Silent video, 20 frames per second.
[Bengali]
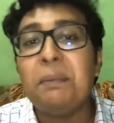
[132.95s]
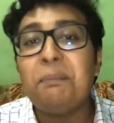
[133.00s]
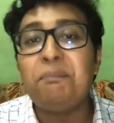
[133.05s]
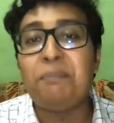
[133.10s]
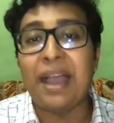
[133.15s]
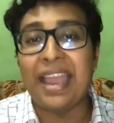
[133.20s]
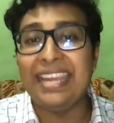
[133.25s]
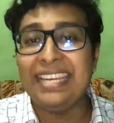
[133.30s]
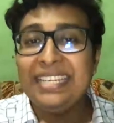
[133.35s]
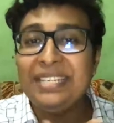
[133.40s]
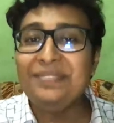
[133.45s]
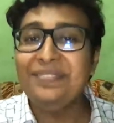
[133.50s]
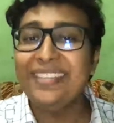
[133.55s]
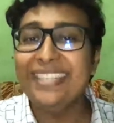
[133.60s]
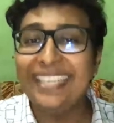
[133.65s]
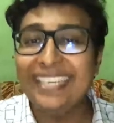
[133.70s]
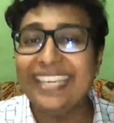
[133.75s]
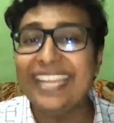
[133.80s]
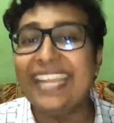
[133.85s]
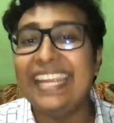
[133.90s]

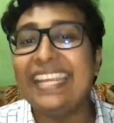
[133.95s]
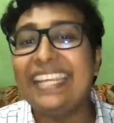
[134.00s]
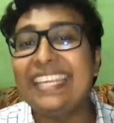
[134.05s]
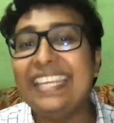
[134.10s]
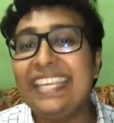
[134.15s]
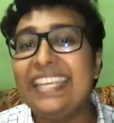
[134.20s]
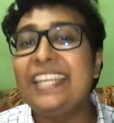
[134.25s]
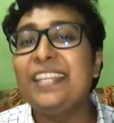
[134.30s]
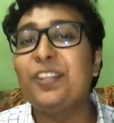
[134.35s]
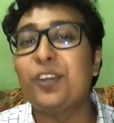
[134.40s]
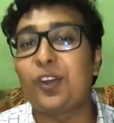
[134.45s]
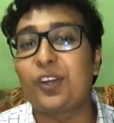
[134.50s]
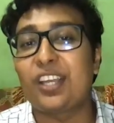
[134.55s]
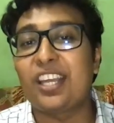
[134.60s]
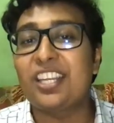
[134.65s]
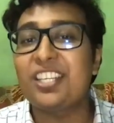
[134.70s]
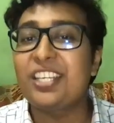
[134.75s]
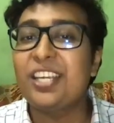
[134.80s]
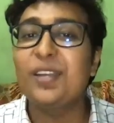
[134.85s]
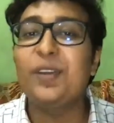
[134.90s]
পাইরিমিডিনে কি কি দরকার
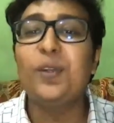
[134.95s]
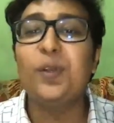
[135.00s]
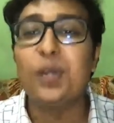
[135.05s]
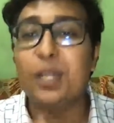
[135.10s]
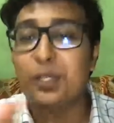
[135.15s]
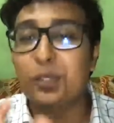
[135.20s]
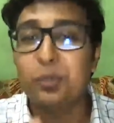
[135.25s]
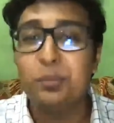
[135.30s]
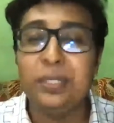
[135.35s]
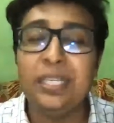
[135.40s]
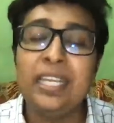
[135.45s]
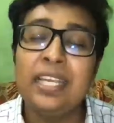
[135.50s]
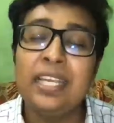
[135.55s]
সেগুলো আর তুমি